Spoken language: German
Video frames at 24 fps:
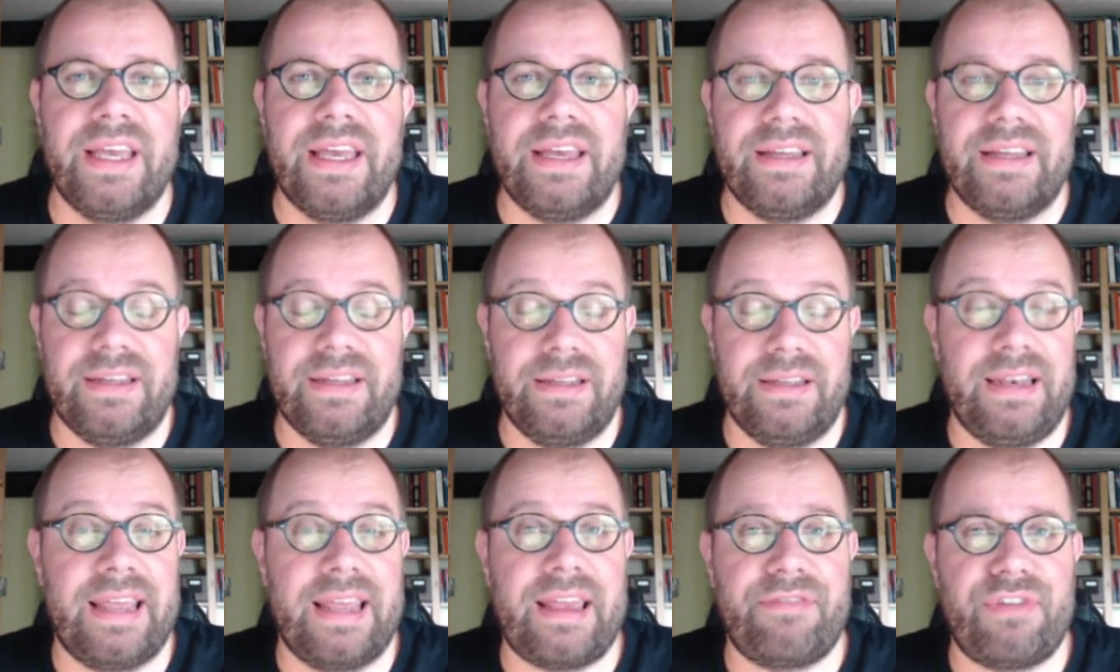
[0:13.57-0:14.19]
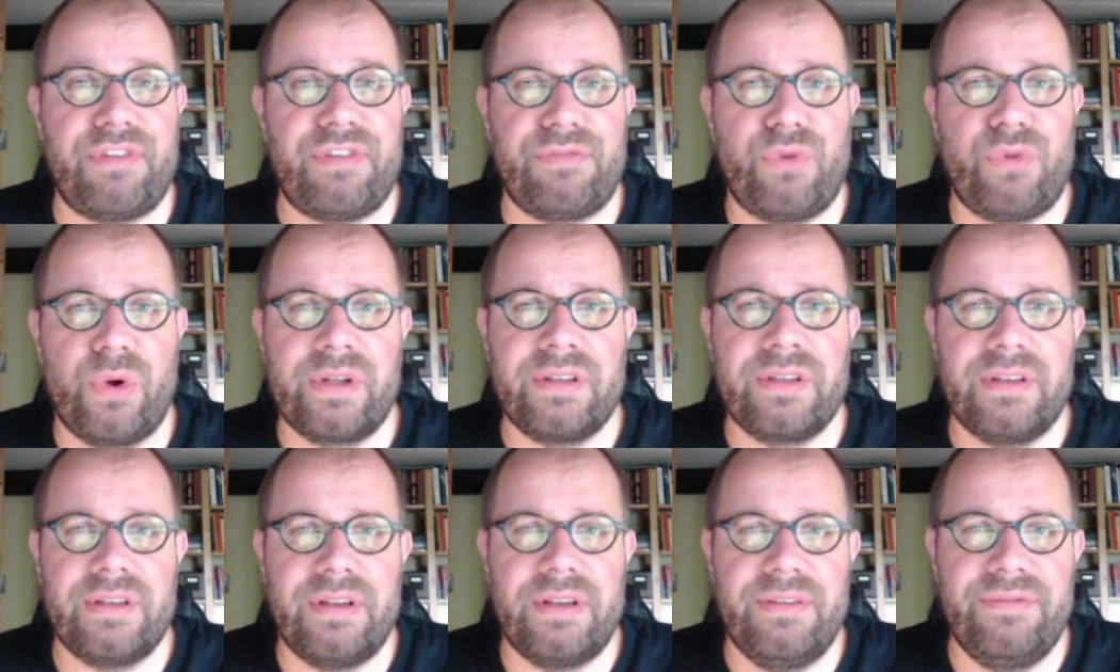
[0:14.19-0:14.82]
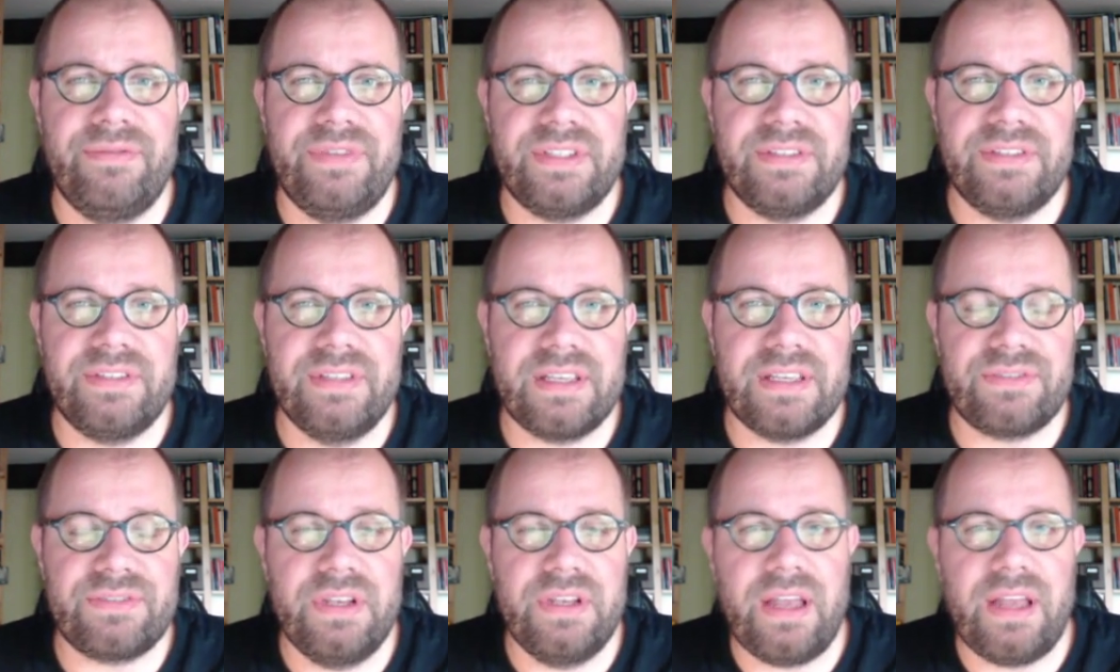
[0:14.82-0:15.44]
äh, länger verfolgen, wissen
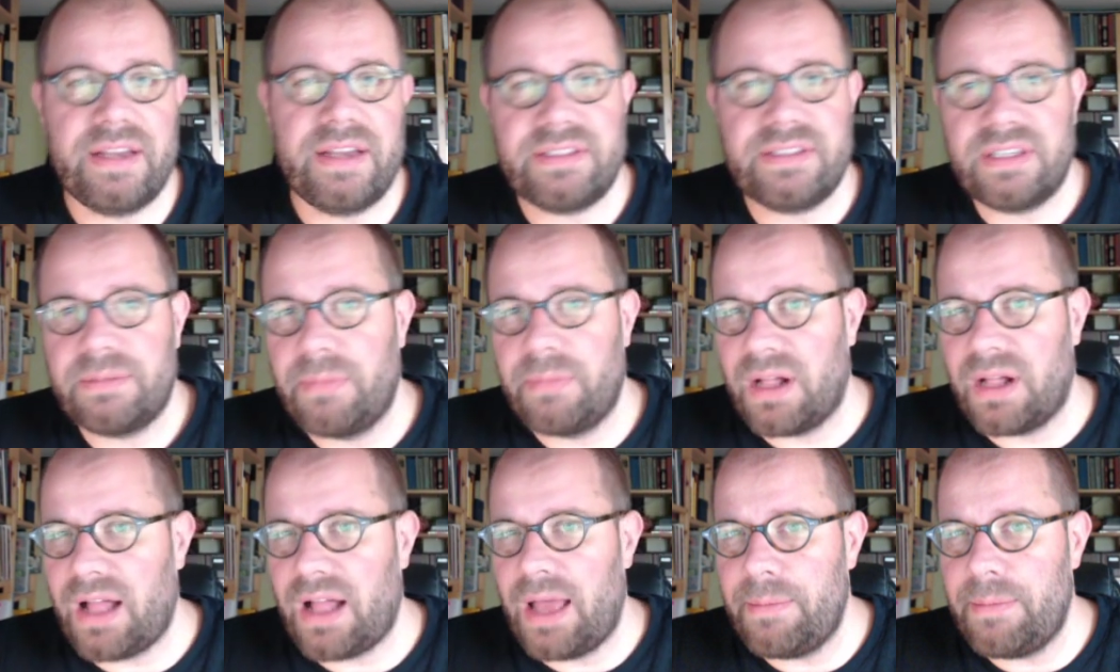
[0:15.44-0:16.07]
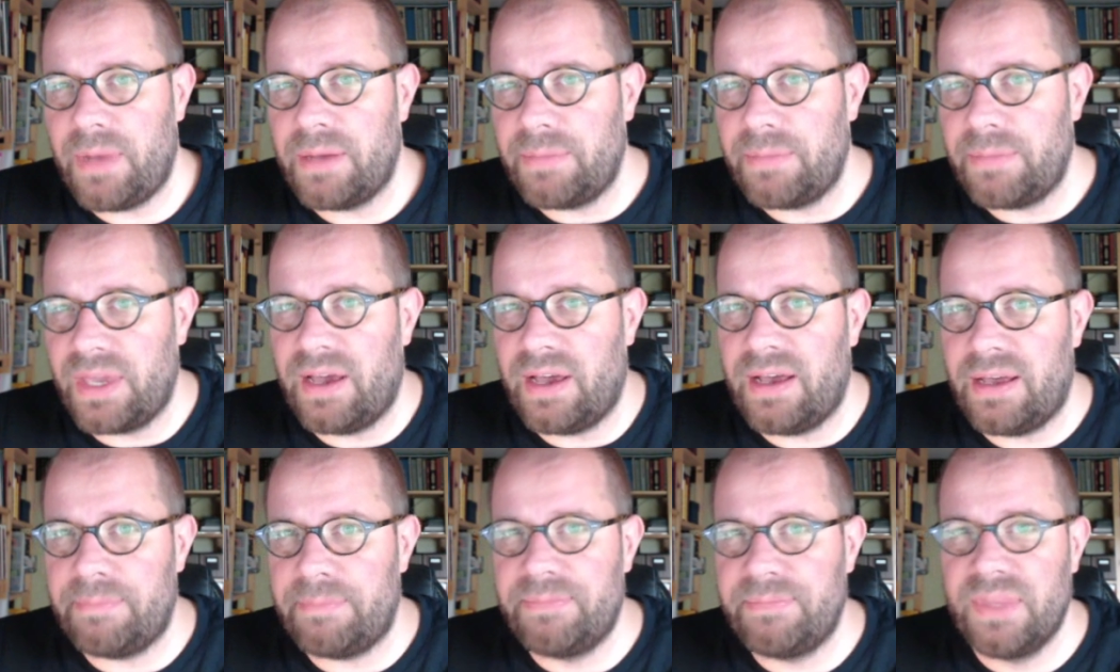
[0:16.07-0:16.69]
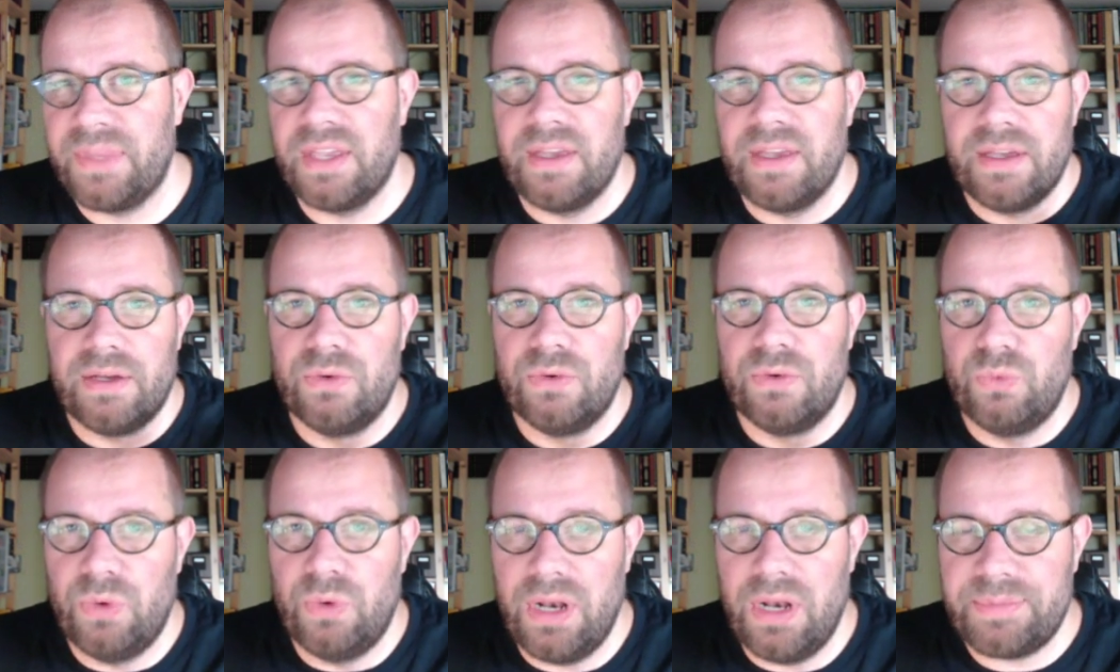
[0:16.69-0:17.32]
das vielleicht. Ich mache einmal im Jahr
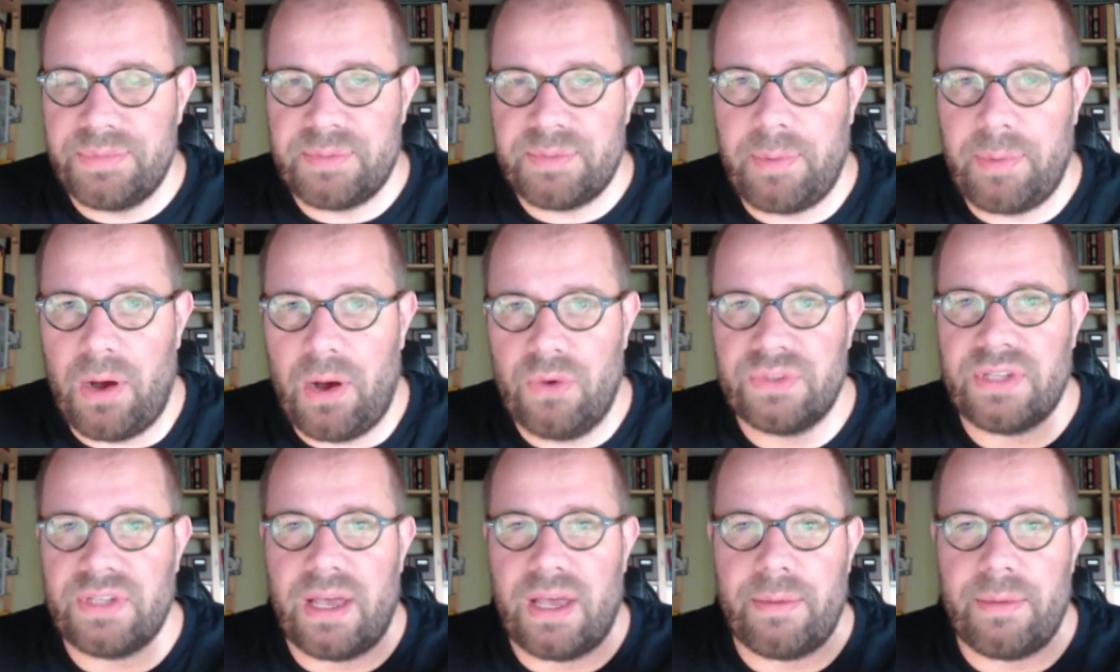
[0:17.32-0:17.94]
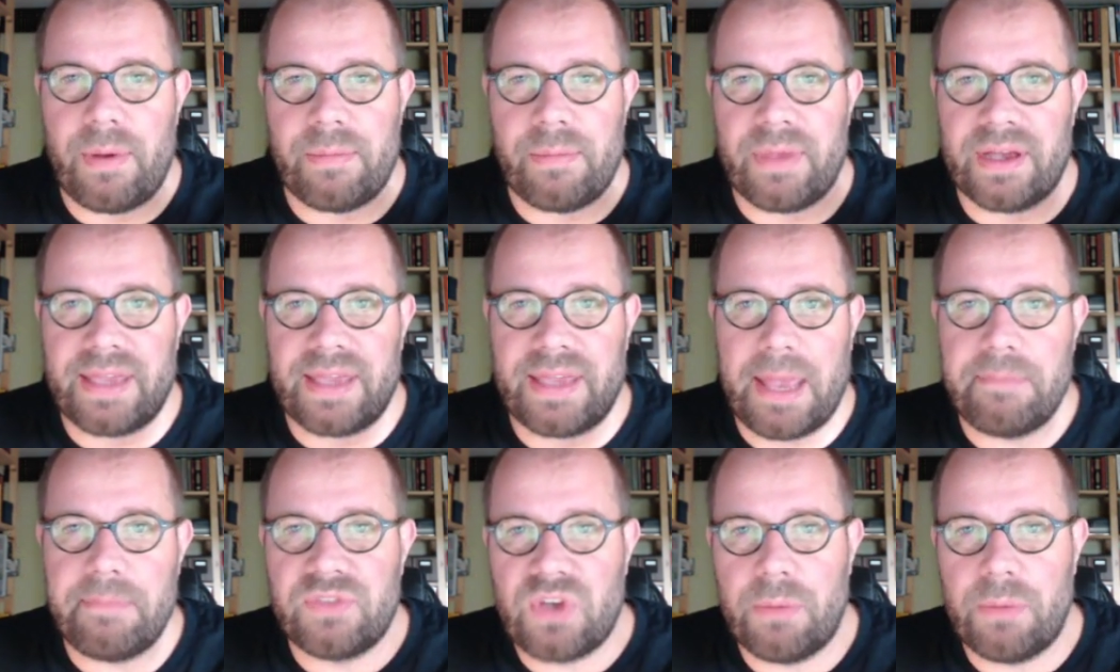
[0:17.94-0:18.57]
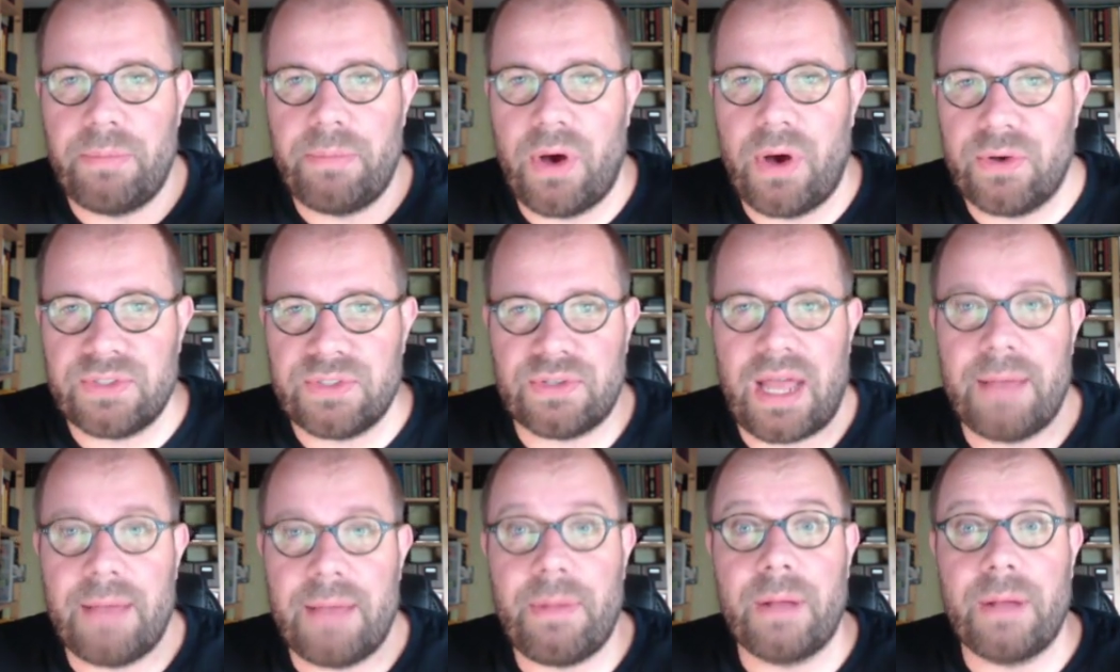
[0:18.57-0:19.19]
Urlaubspause, einmal im Jahr Gamescom-Pause
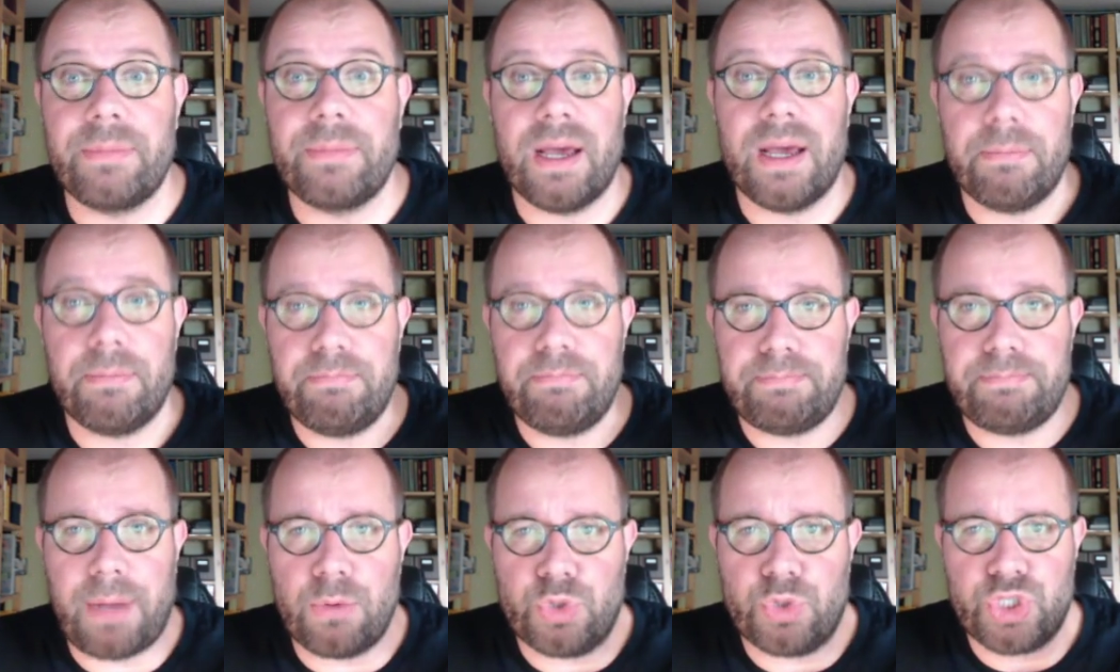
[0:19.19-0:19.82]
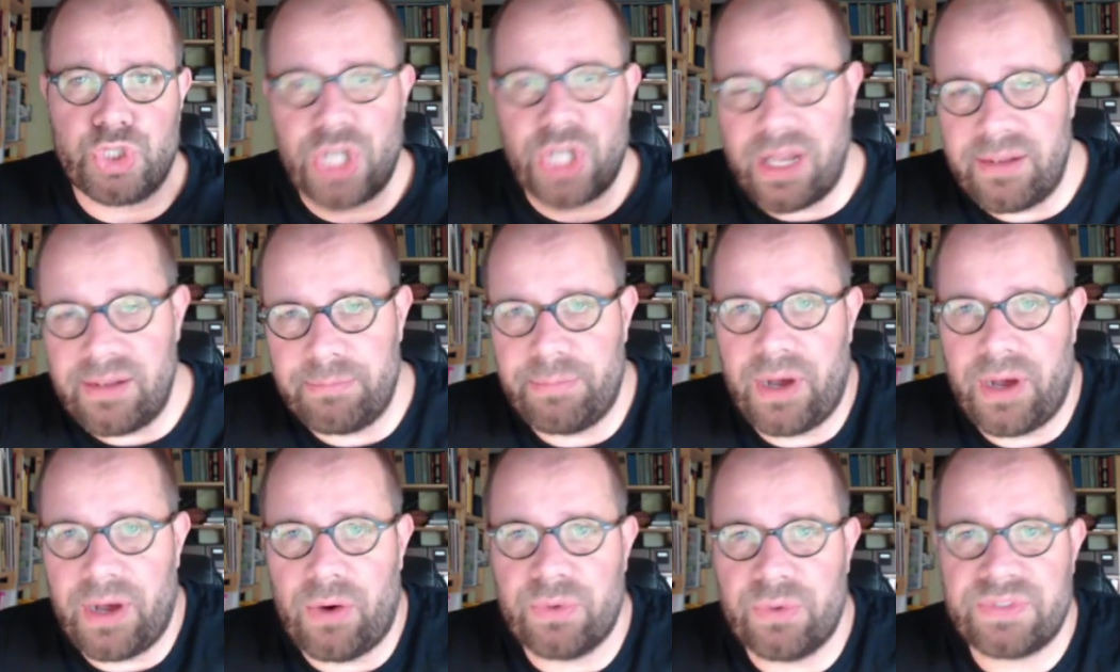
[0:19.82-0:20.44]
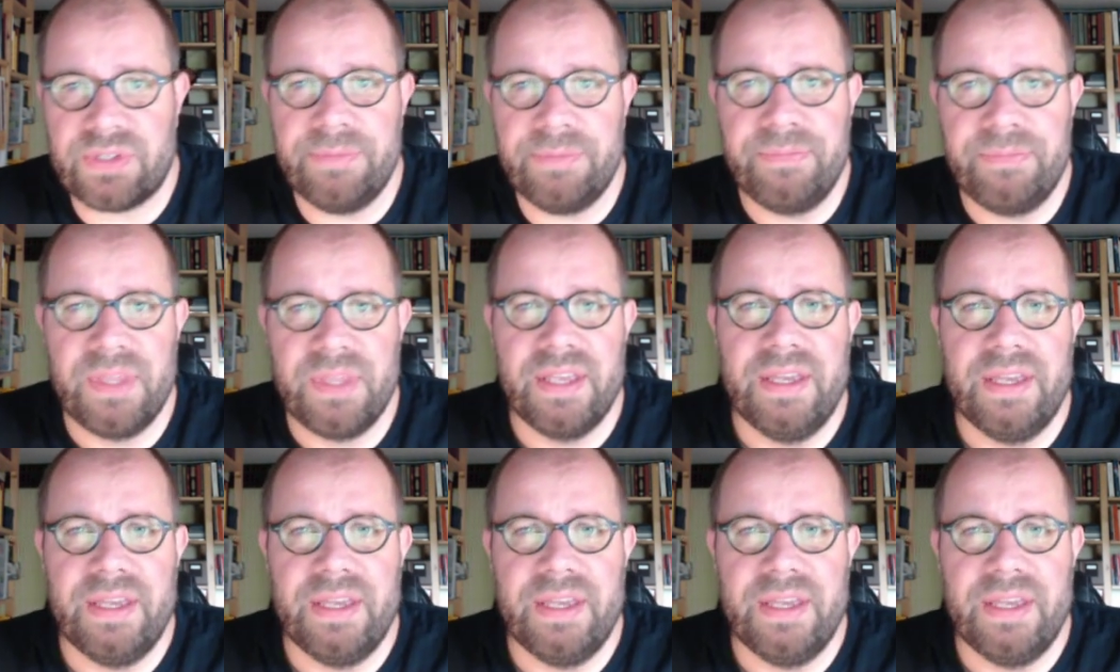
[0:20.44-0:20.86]
und einmal im Jahr Baustellenpause.